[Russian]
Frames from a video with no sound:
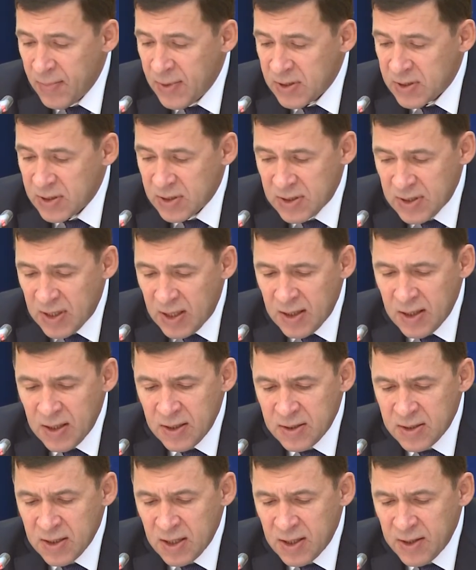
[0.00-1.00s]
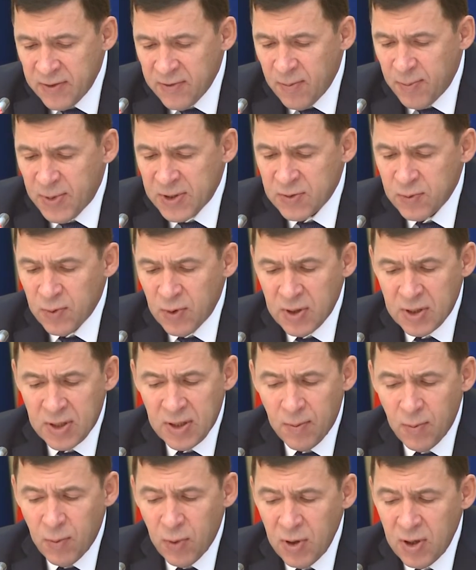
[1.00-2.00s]
социальная инициатива позволит
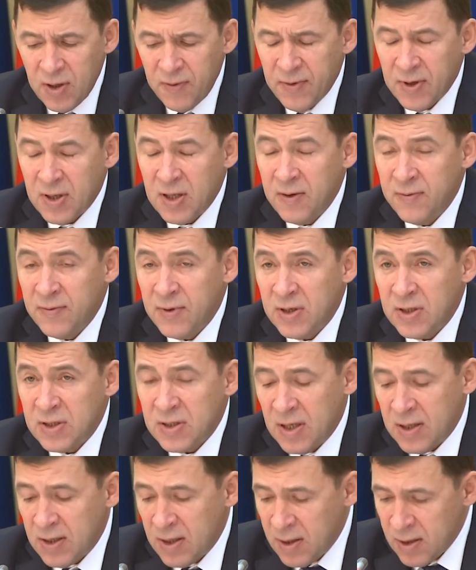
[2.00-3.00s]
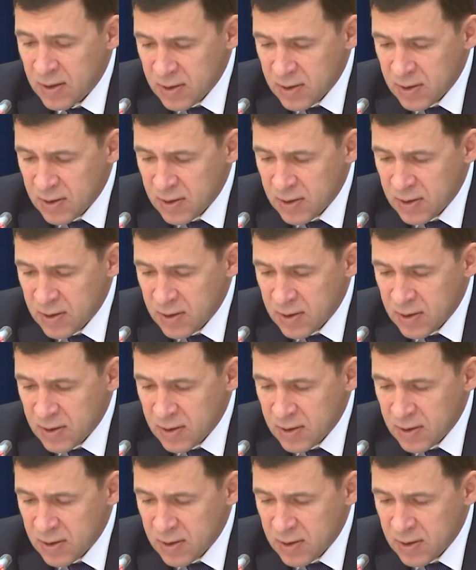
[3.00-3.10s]
нам более эффективно решать